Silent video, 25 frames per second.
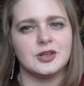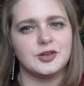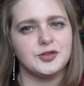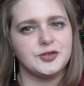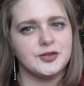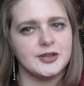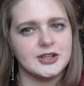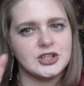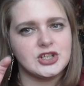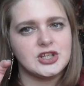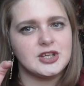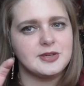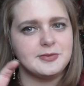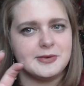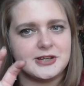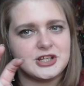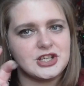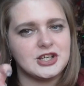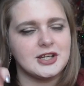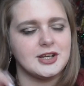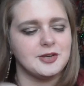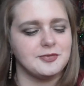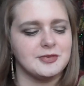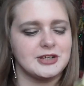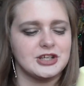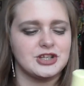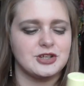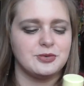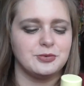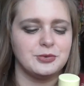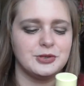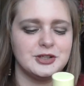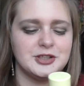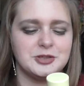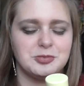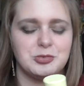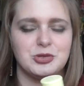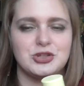nach frisch gewaschener Wäsche,
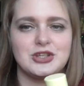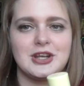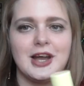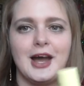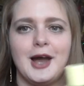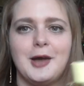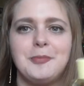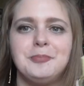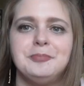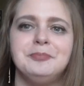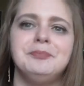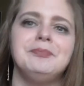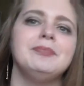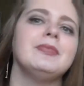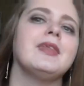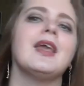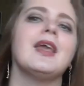würde ich es beschreiben.